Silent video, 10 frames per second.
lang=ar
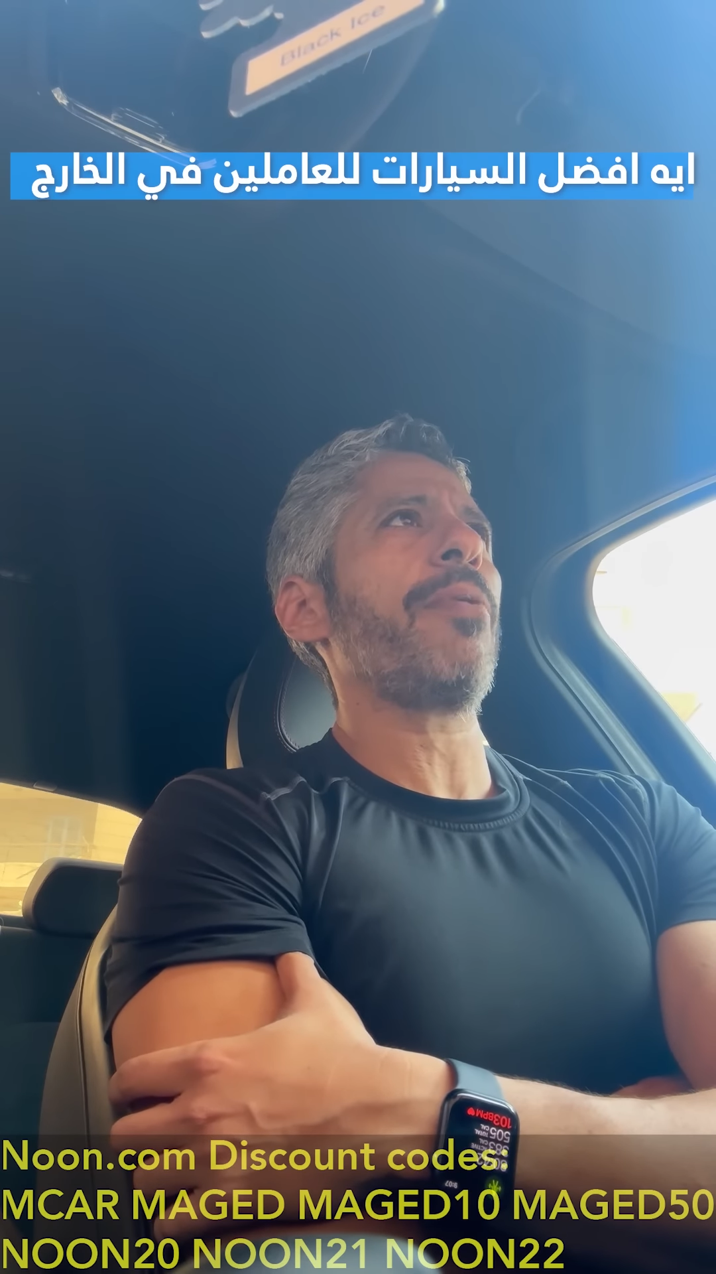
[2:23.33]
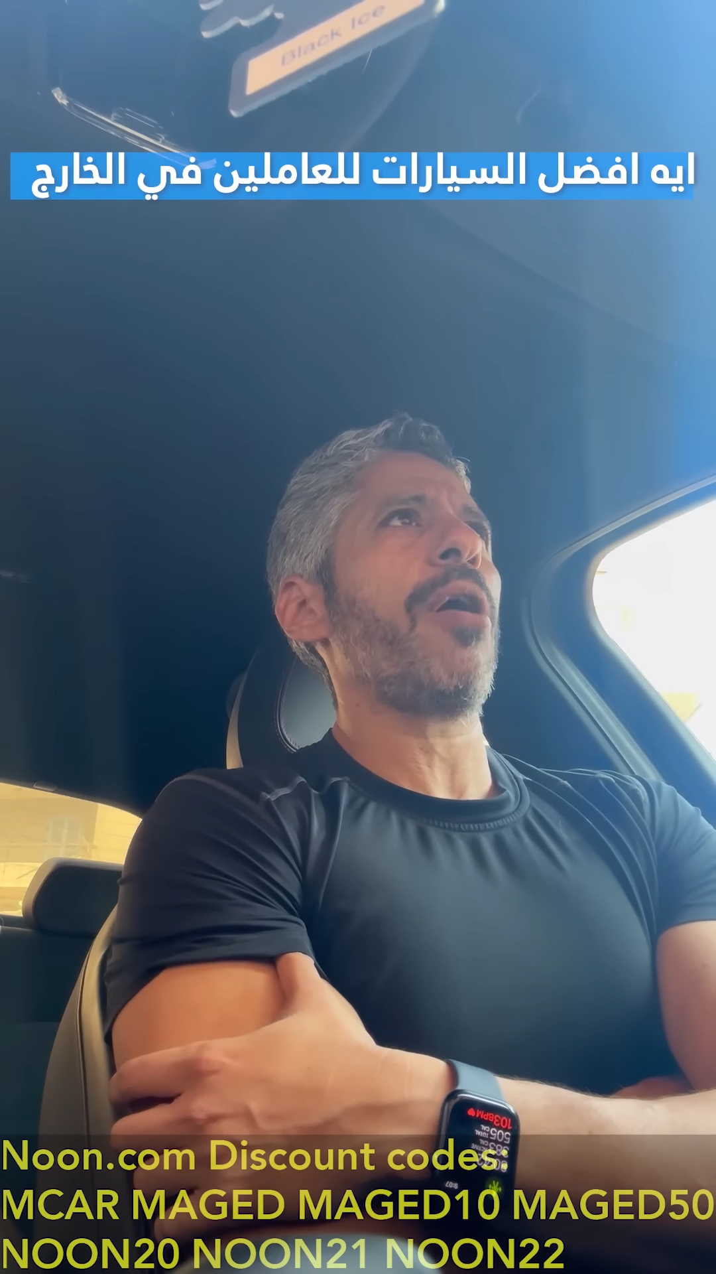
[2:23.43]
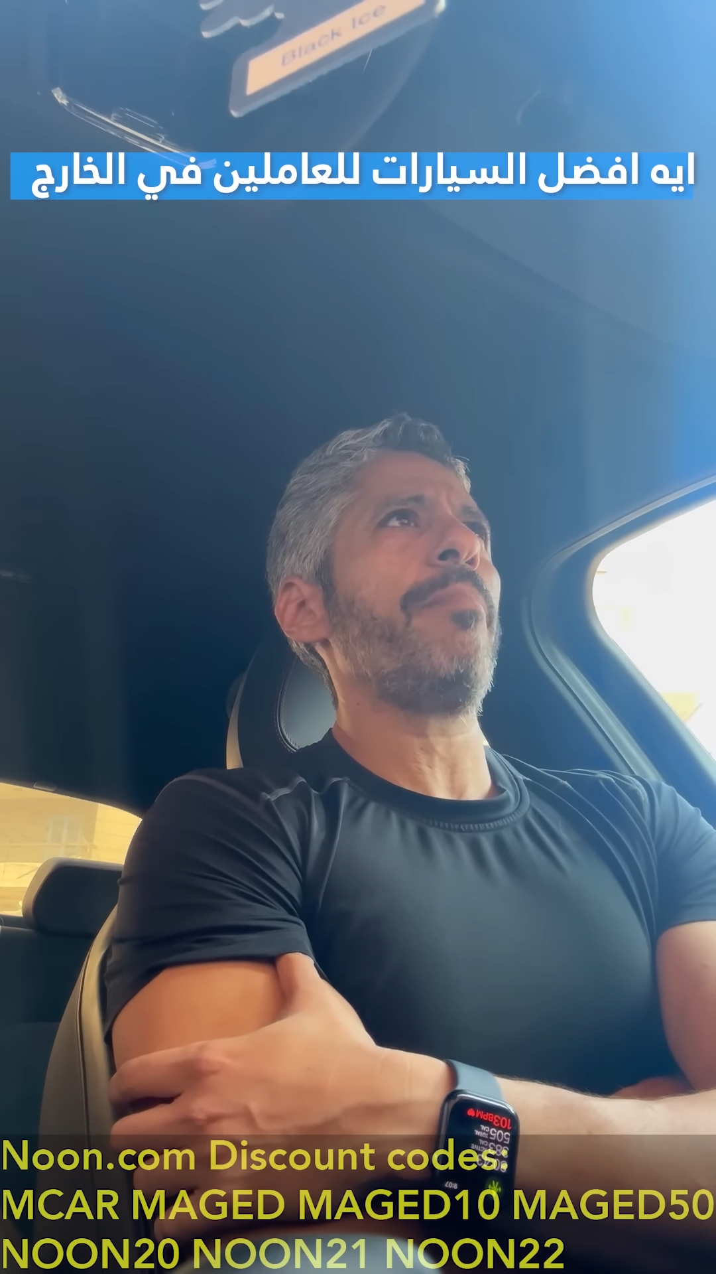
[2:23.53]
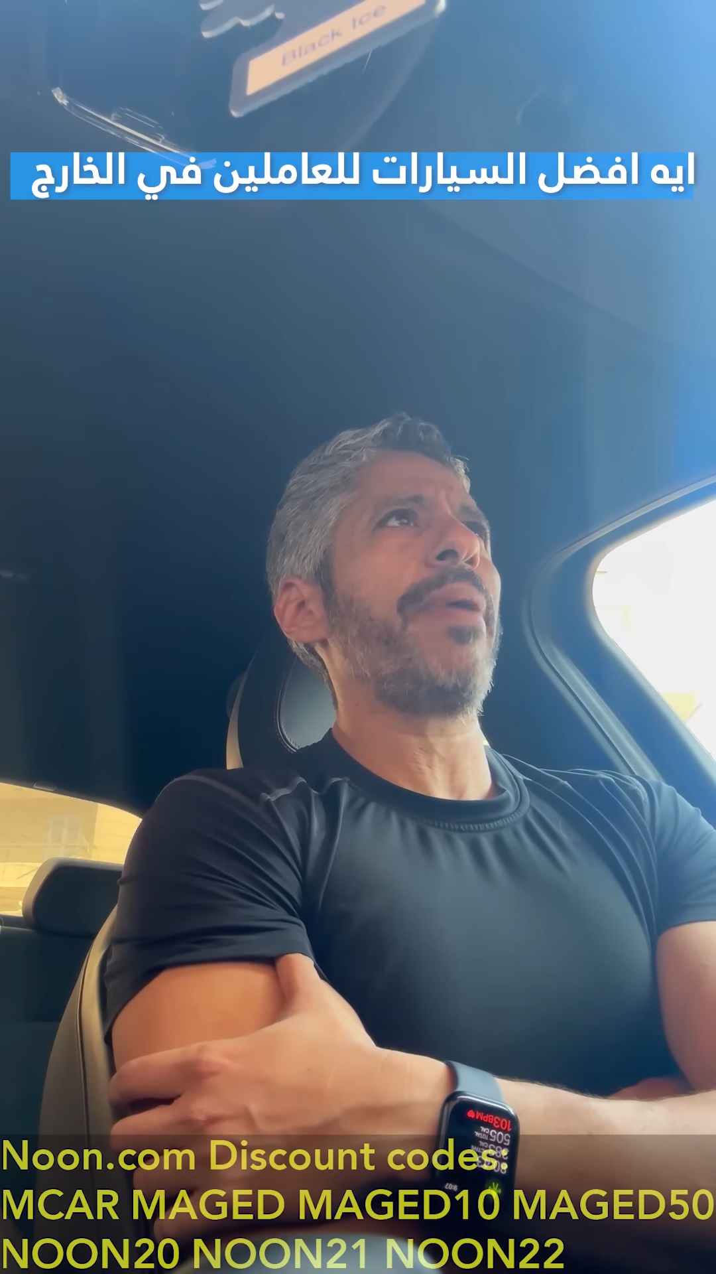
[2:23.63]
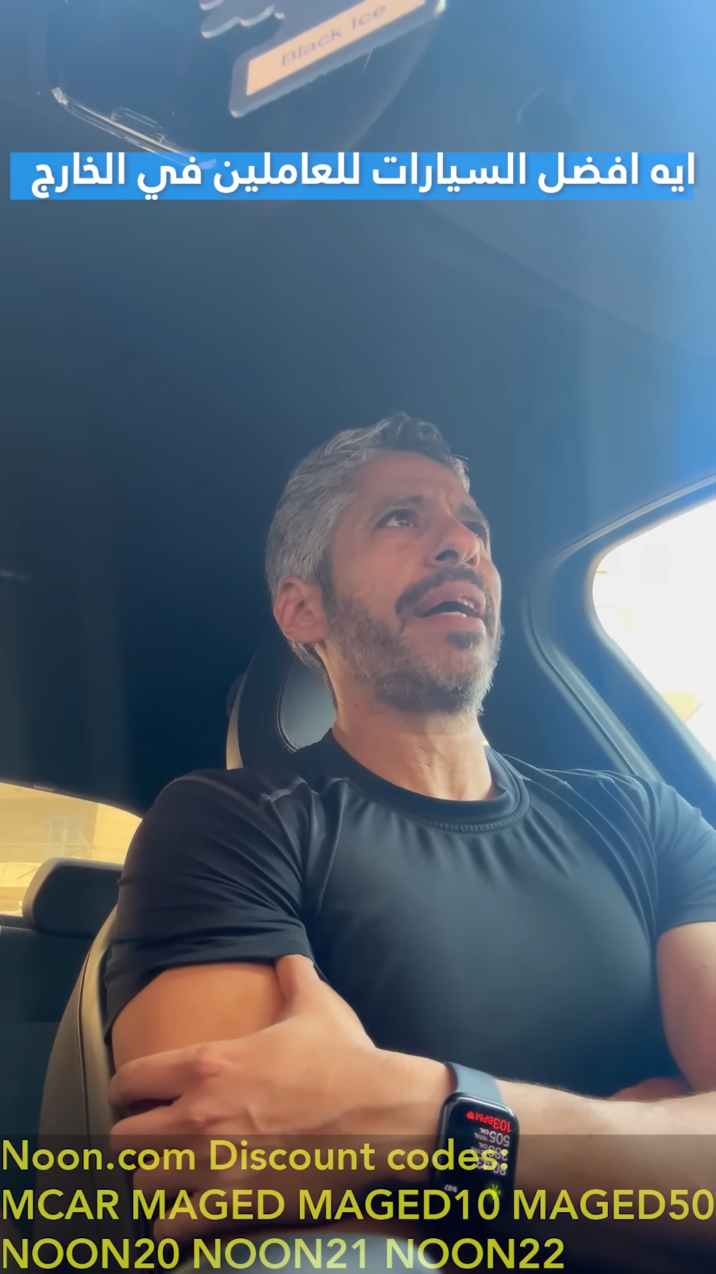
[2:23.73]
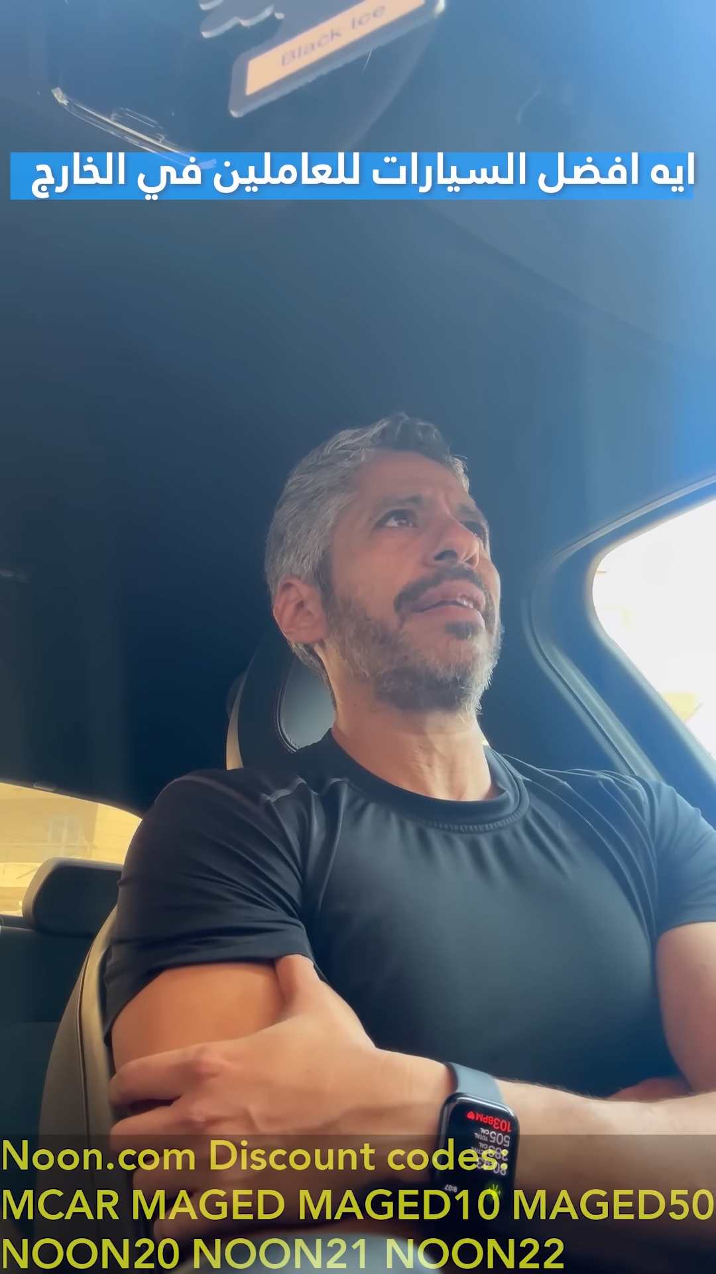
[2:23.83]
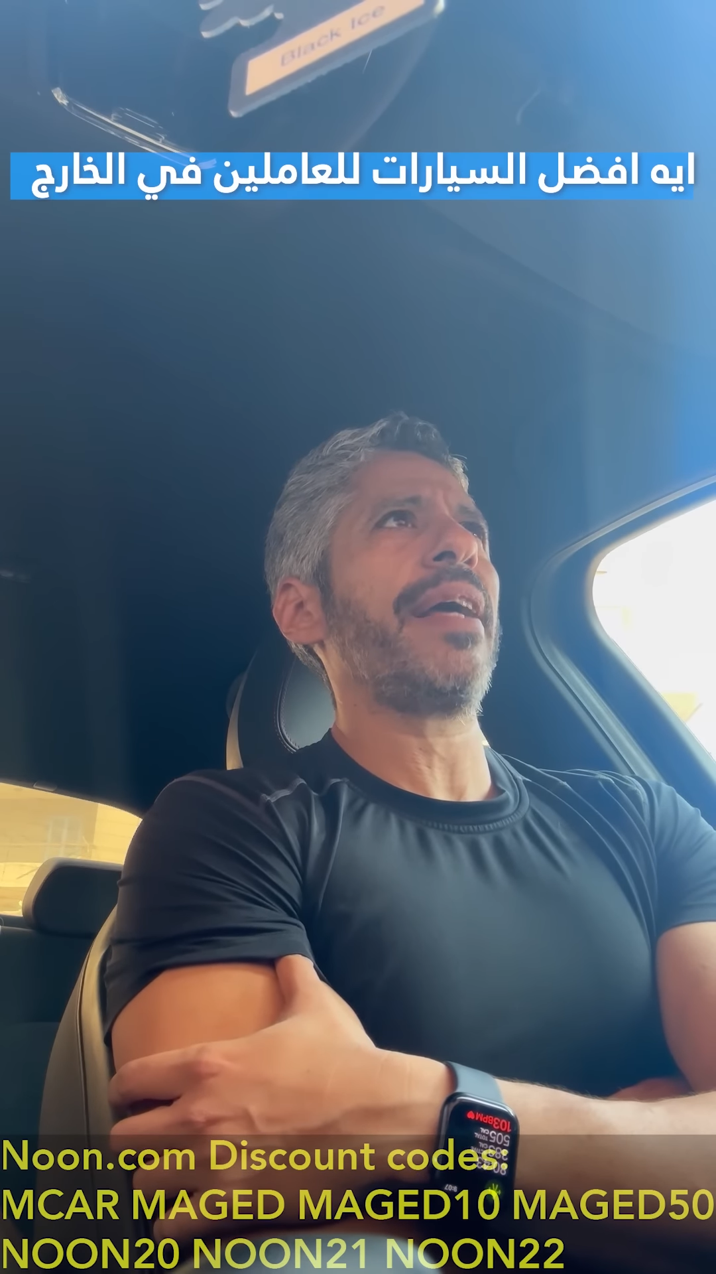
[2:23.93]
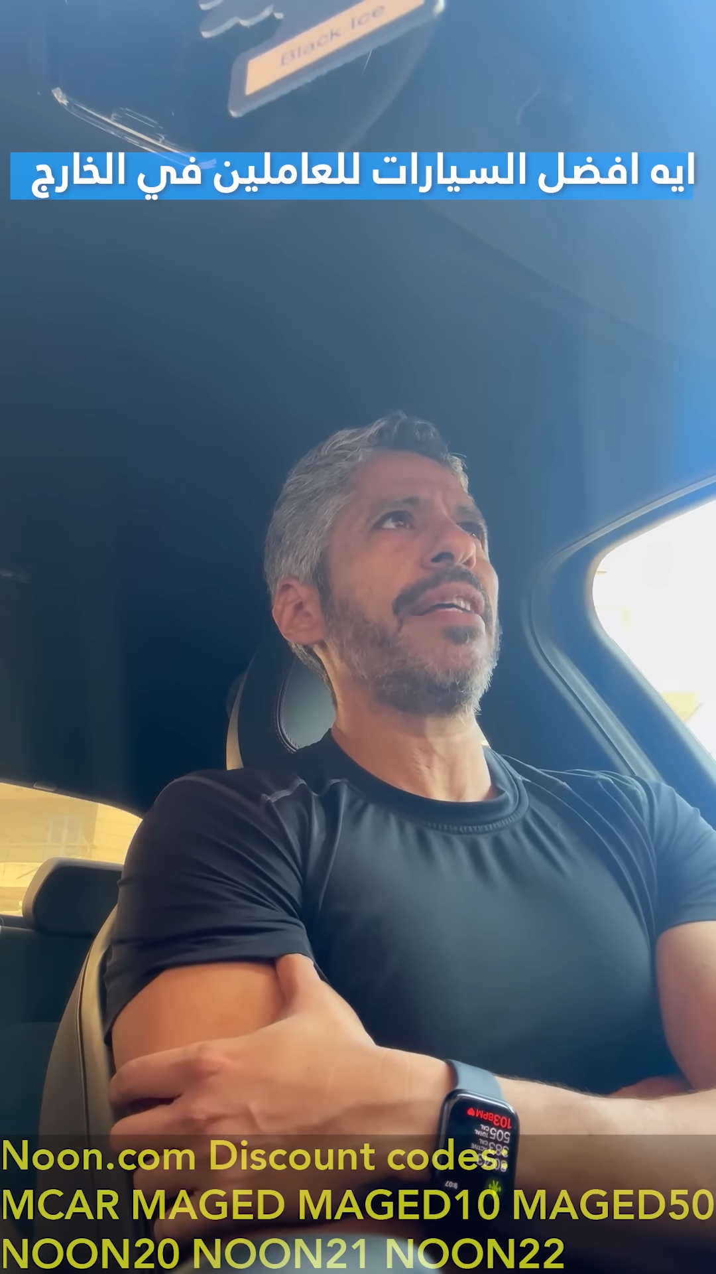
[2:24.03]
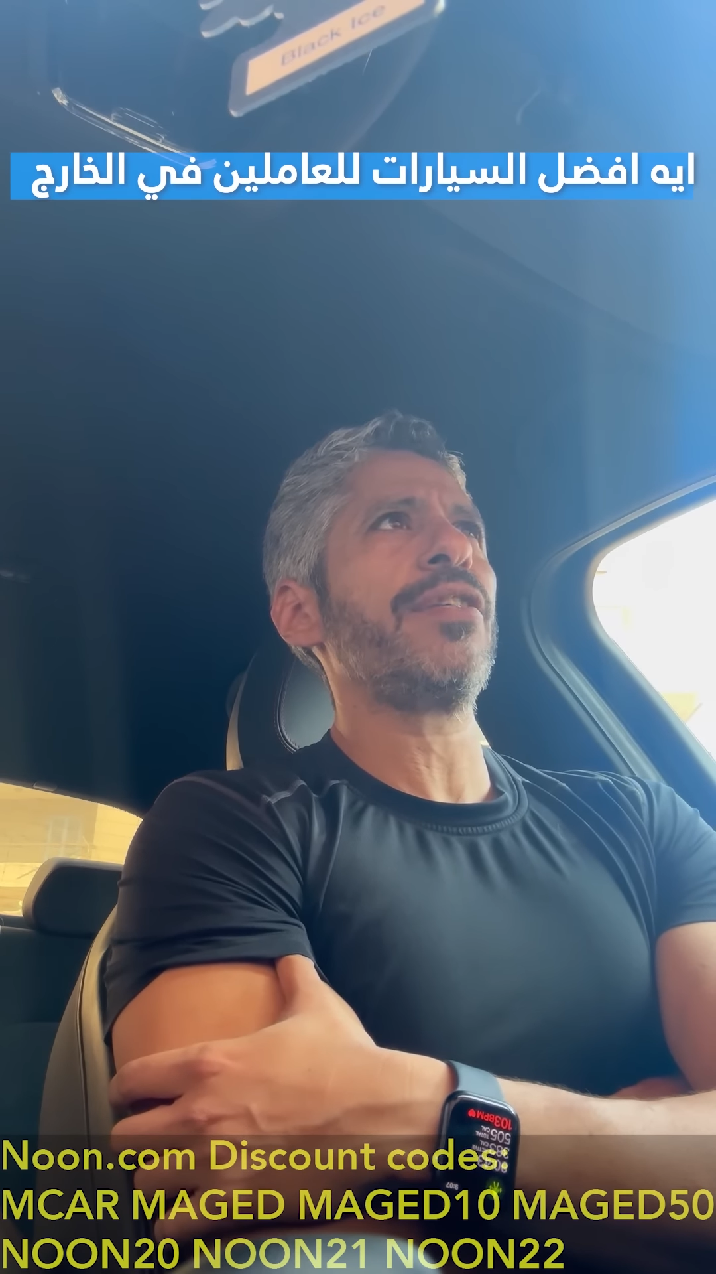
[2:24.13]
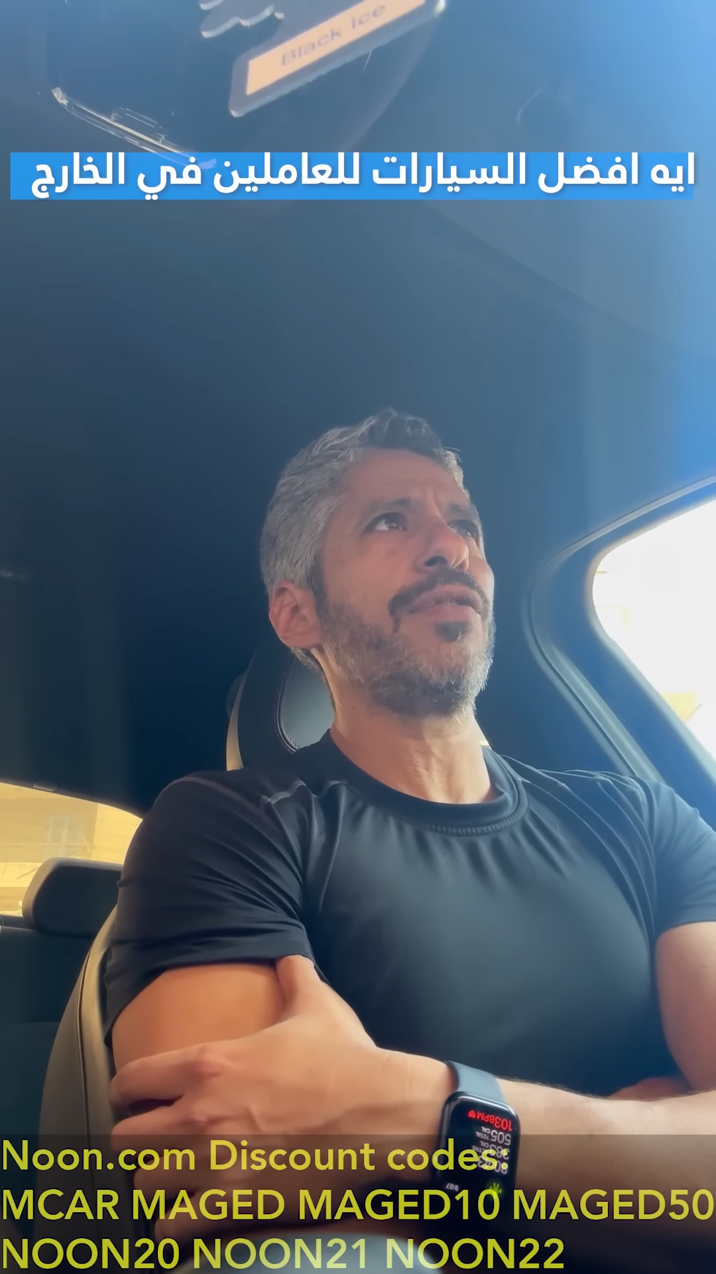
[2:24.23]
كومباكت
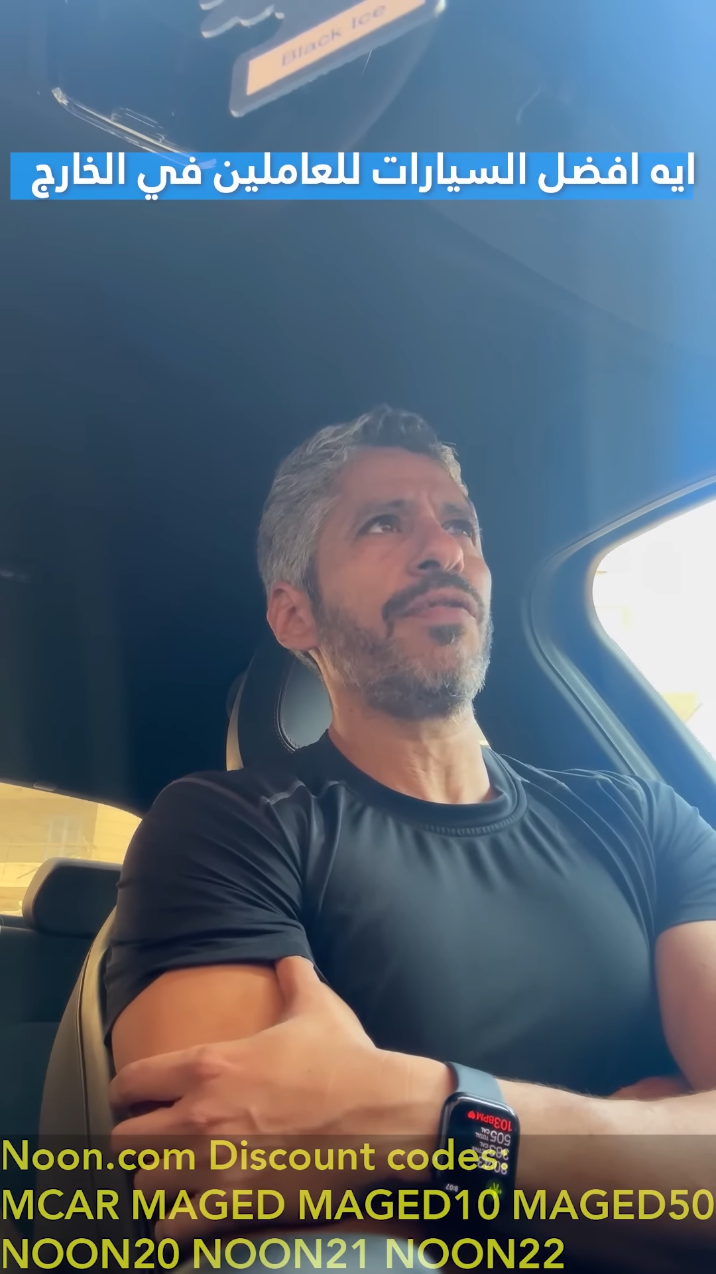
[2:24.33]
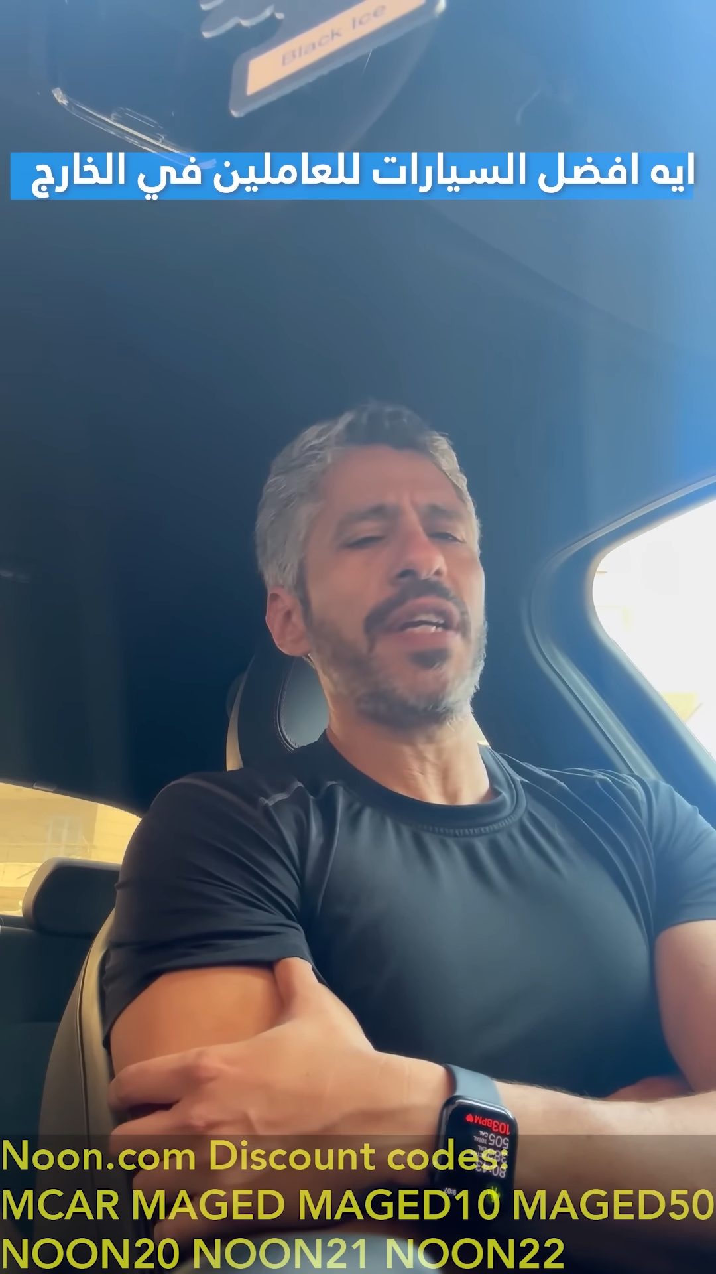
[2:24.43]
اس يو